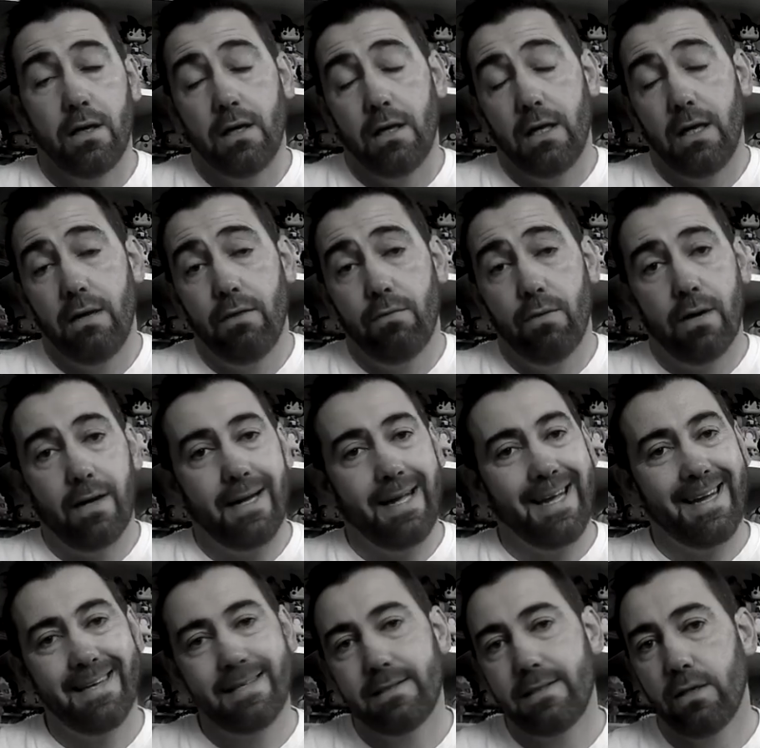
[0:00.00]
Et voilà, et
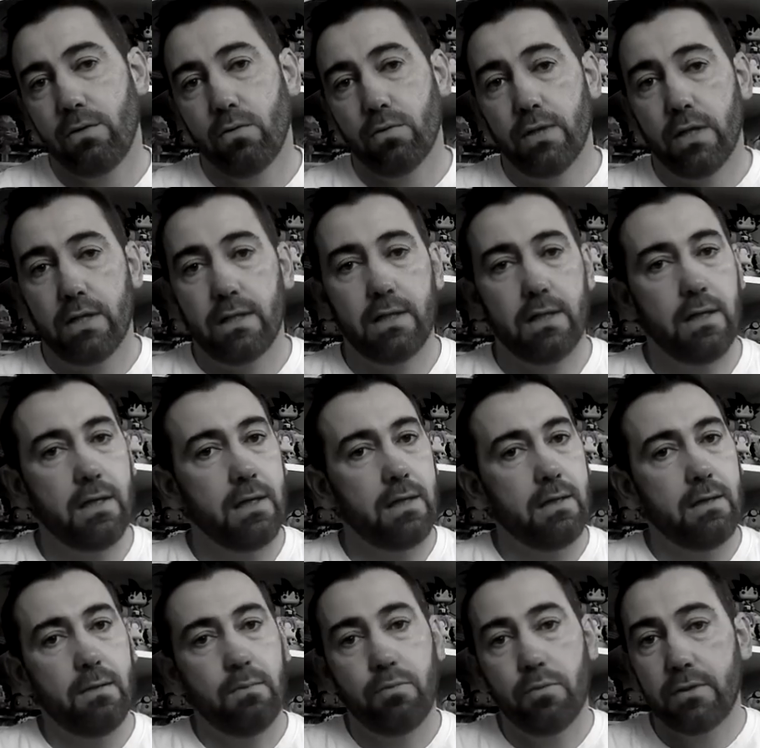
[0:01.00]
restez connectés.
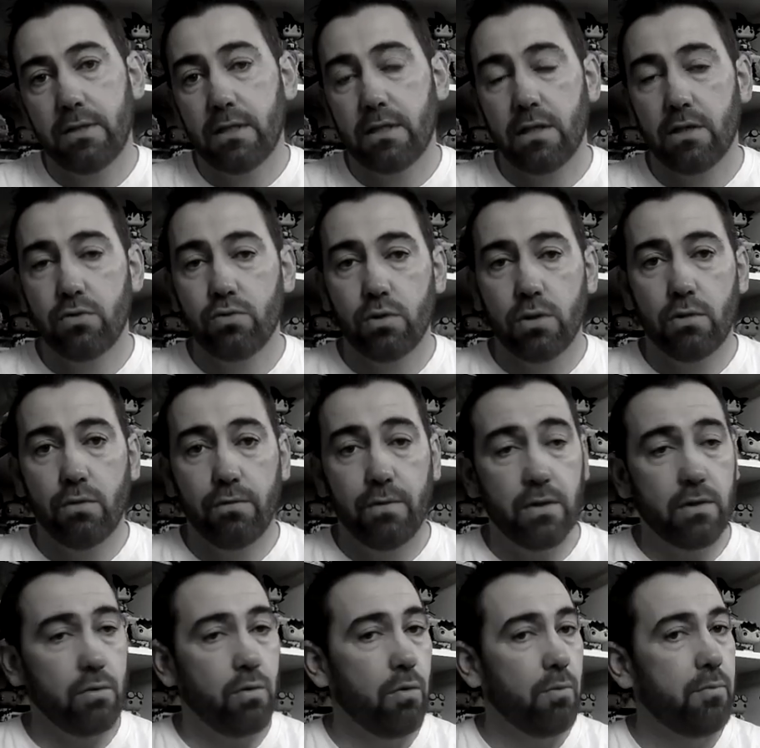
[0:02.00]
Peut-être qu'un jour ils
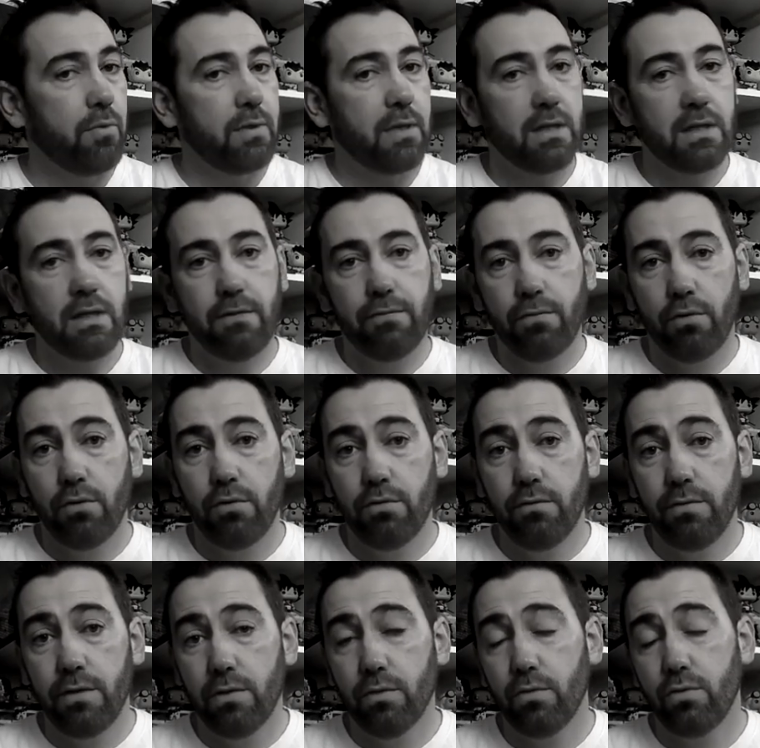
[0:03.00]
reviendront, peut-être qu'ils feront une
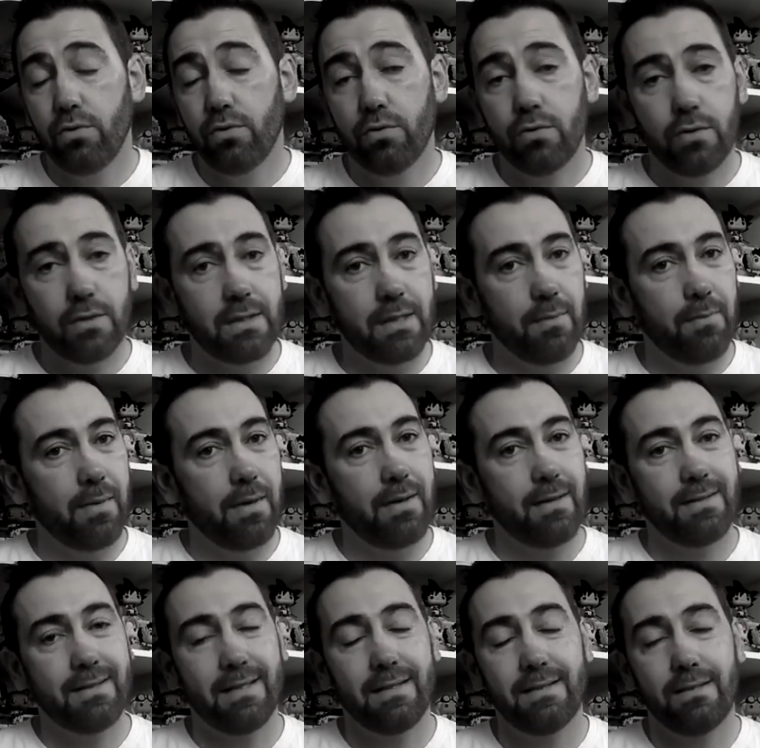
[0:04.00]
vidéo, je ne sais pas.
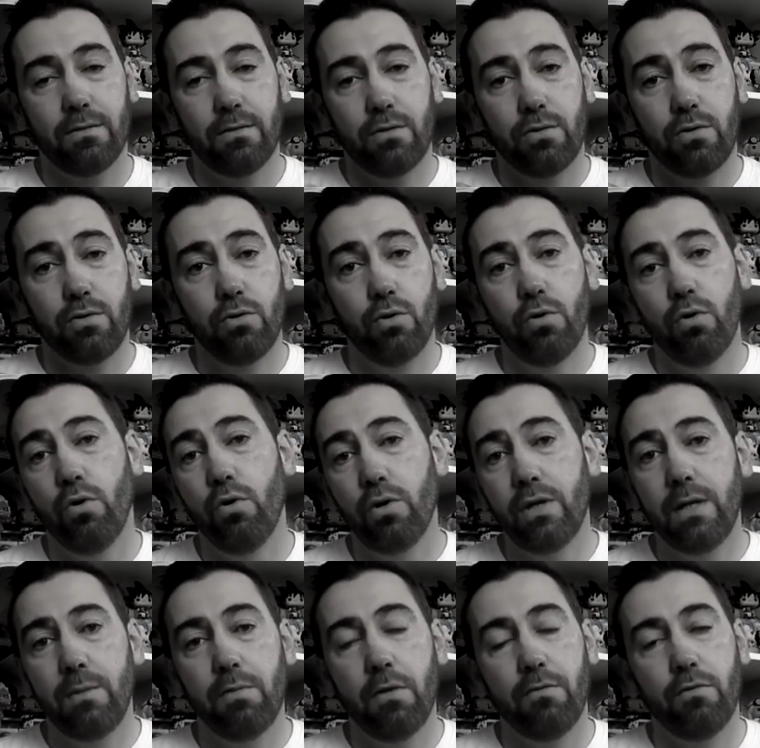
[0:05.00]
Ça, c'est que eux qui
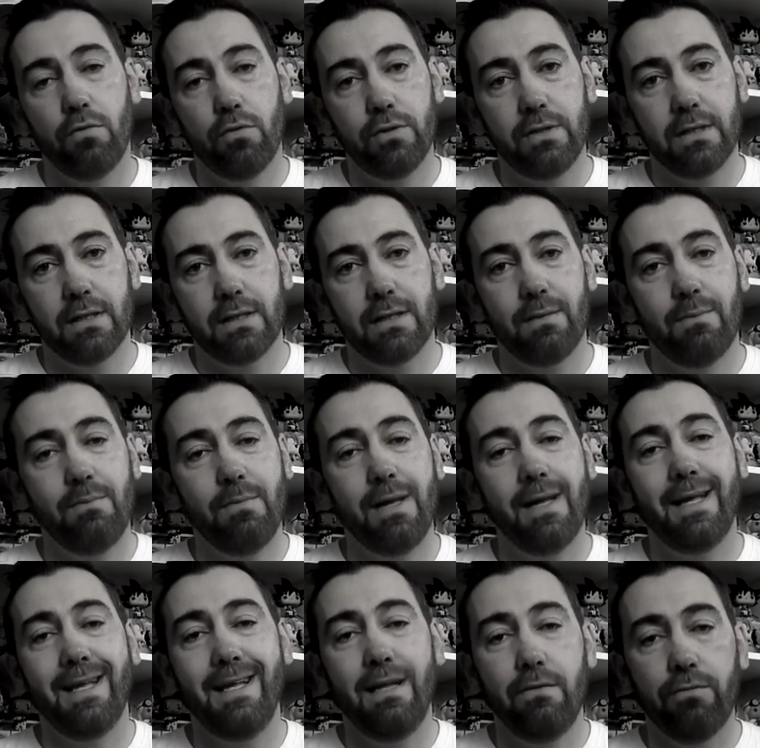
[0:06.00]
peuvent le dire. Mais
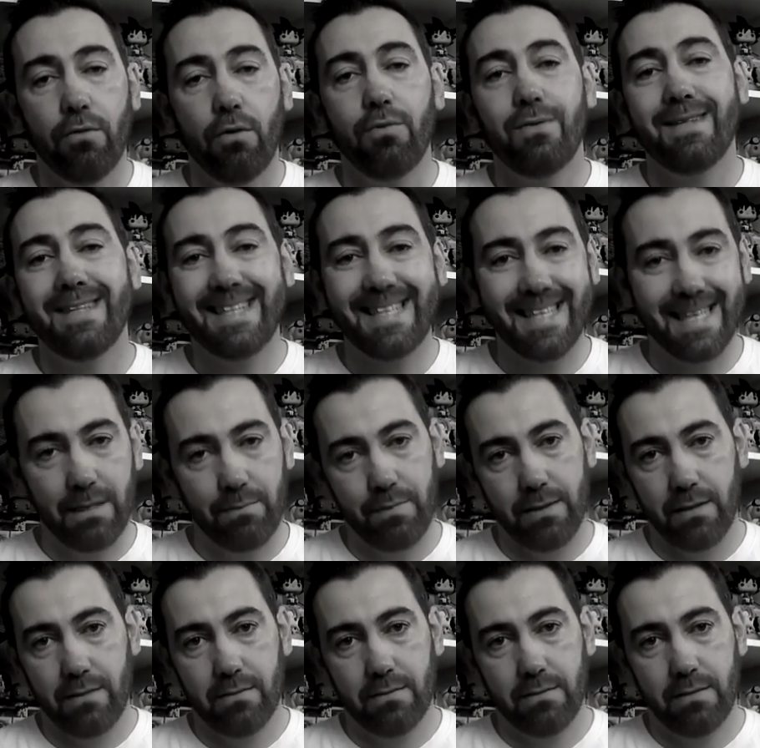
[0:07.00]
ils vont très bien.
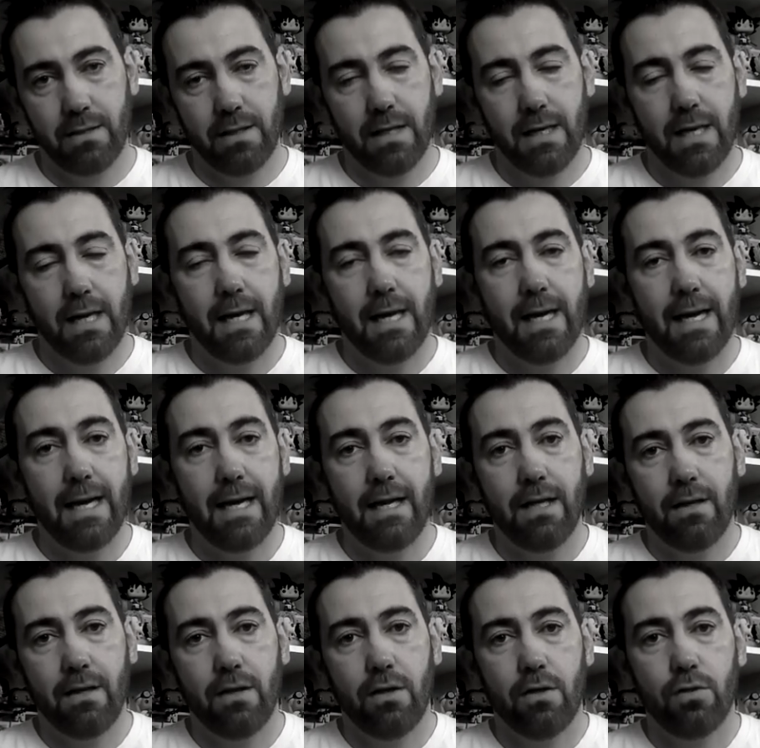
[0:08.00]
Allez,
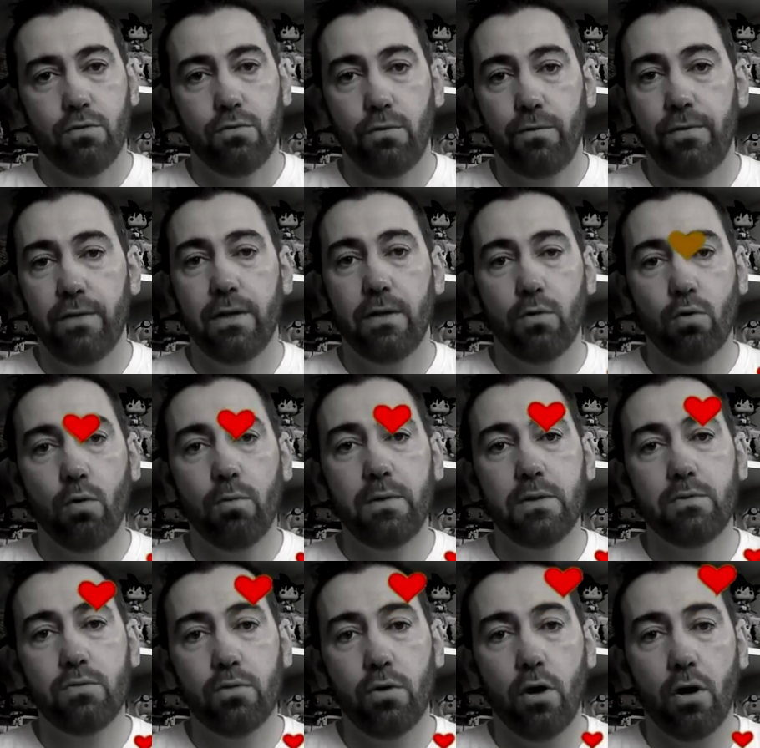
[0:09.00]
je vous fais des gros bisous
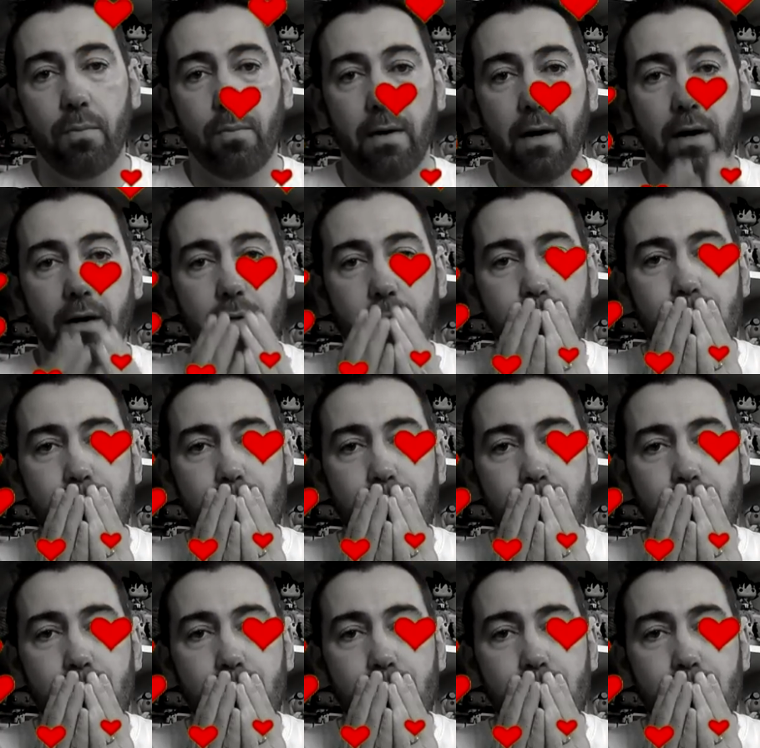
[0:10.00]
de leur part.